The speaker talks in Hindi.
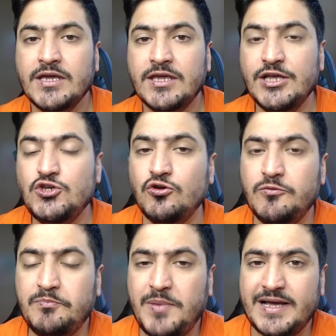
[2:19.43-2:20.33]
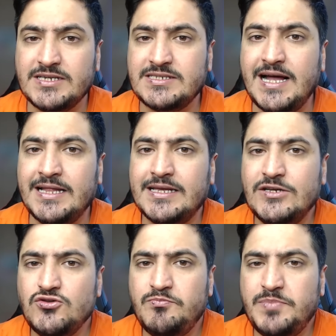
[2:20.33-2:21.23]
कि जो पाकिस्तान का
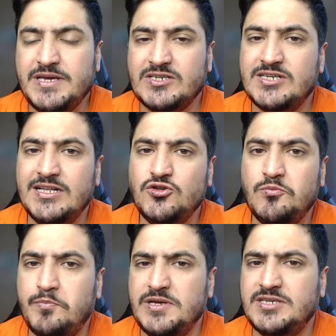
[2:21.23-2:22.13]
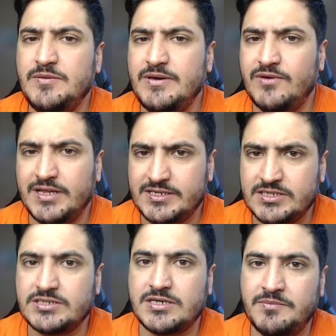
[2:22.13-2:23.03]
जो पीएसएल जो पीसीबी वाला
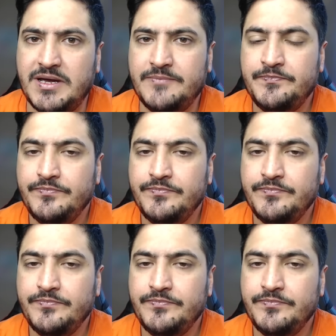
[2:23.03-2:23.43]
सिस्टम है